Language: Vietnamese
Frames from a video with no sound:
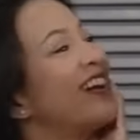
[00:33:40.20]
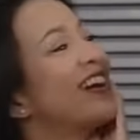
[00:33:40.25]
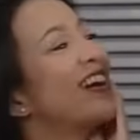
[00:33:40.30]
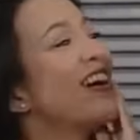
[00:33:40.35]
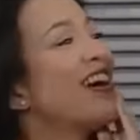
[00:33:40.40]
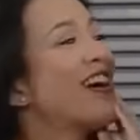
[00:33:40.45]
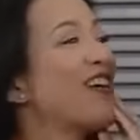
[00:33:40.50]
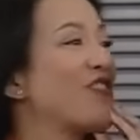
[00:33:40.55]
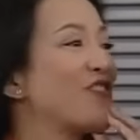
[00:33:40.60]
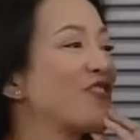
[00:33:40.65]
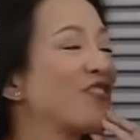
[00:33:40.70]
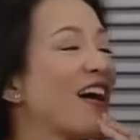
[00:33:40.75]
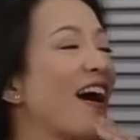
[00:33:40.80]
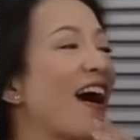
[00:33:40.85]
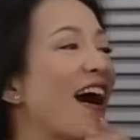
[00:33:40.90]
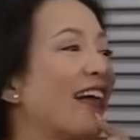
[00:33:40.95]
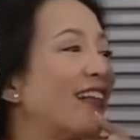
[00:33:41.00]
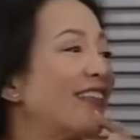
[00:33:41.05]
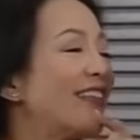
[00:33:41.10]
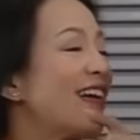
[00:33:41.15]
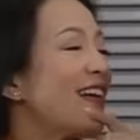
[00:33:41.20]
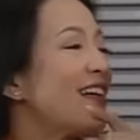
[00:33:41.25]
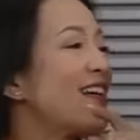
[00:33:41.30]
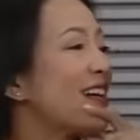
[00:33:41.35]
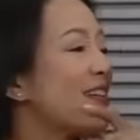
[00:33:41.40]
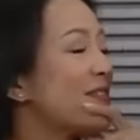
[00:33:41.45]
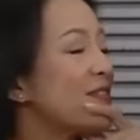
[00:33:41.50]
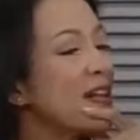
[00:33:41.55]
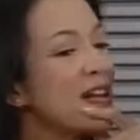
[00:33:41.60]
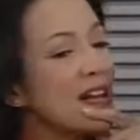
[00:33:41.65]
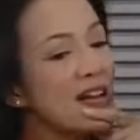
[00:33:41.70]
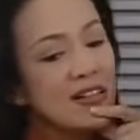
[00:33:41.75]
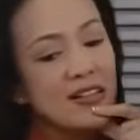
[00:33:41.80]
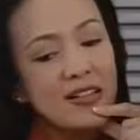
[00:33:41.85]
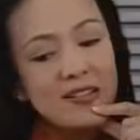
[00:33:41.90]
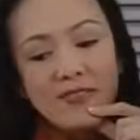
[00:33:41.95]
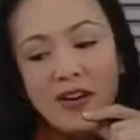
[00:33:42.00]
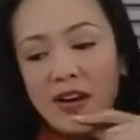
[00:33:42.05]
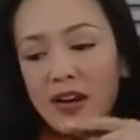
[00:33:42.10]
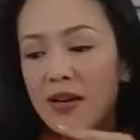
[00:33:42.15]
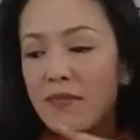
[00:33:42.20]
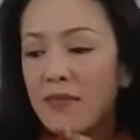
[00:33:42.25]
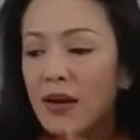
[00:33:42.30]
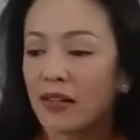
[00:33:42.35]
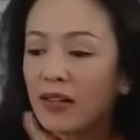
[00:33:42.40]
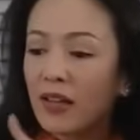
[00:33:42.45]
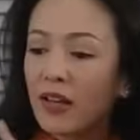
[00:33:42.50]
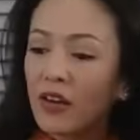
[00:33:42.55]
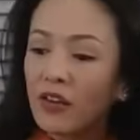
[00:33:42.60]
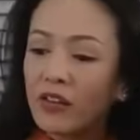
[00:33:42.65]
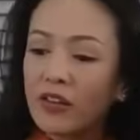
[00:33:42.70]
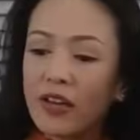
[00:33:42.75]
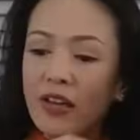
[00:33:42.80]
Chắc là anh rảnh rỗi lắm. Nè, những gì anh ghi